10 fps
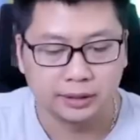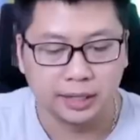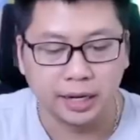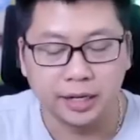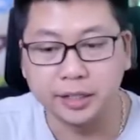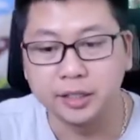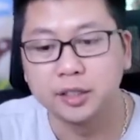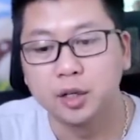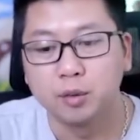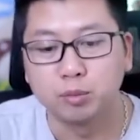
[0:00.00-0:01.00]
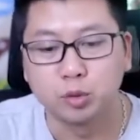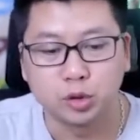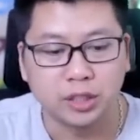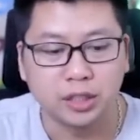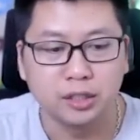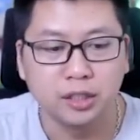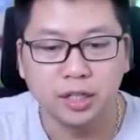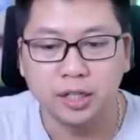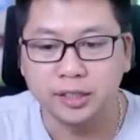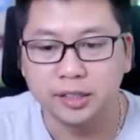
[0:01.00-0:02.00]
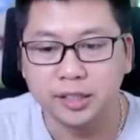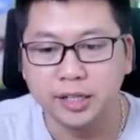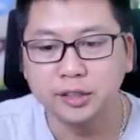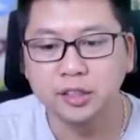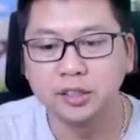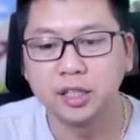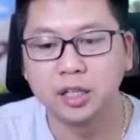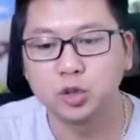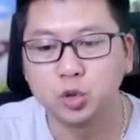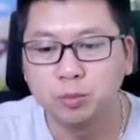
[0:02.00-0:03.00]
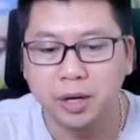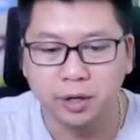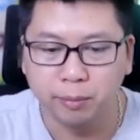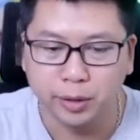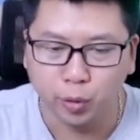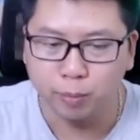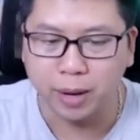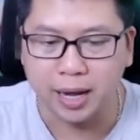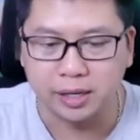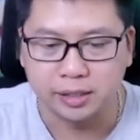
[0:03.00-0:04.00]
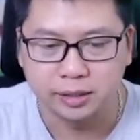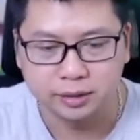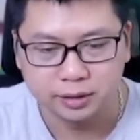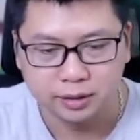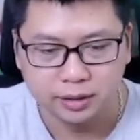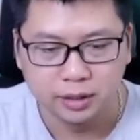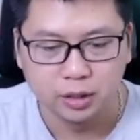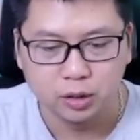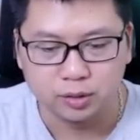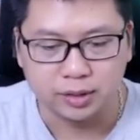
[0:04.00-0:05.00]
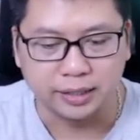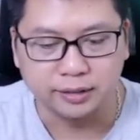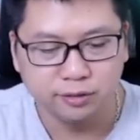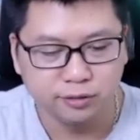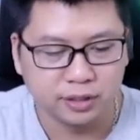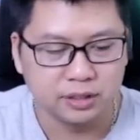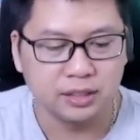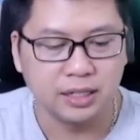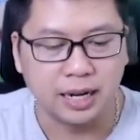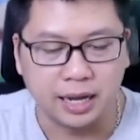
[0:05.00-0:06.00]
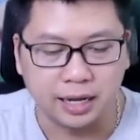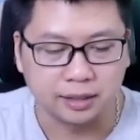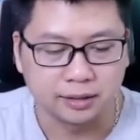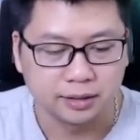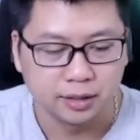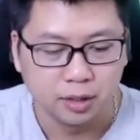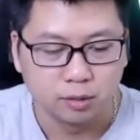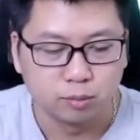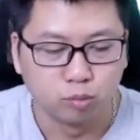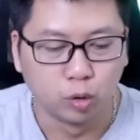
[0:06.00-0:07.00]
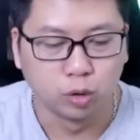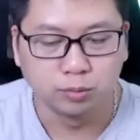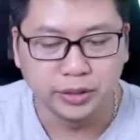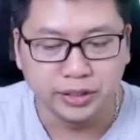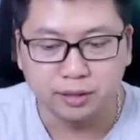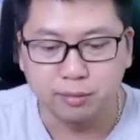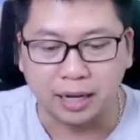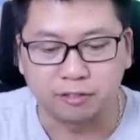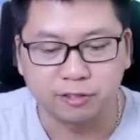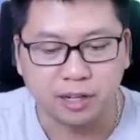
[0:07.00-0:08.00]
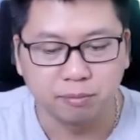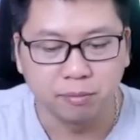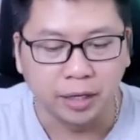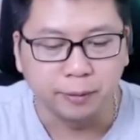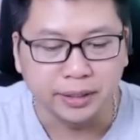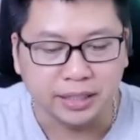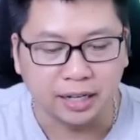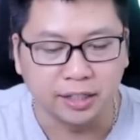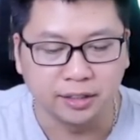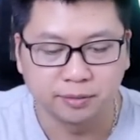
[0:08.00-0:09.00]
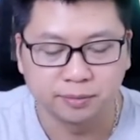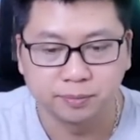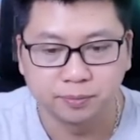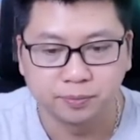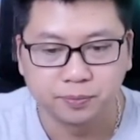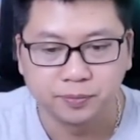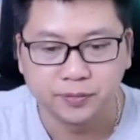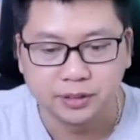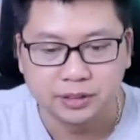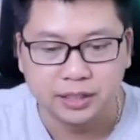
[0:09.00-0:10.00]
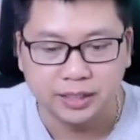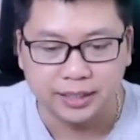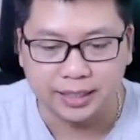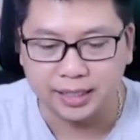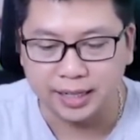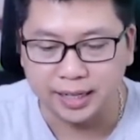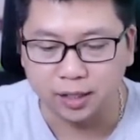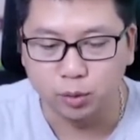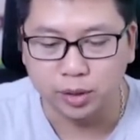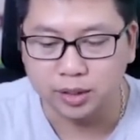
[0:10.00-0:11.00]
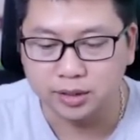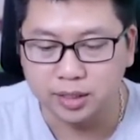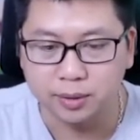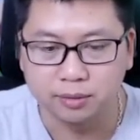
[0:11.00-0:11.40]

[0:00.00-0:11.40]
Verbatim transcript: đây một trận nữa này đến từ à, số 7 bên đội bạn đánh vẫn là một bình nhân bản và 7 bình tàng hình cái này lẹt luôn này các sếp ạ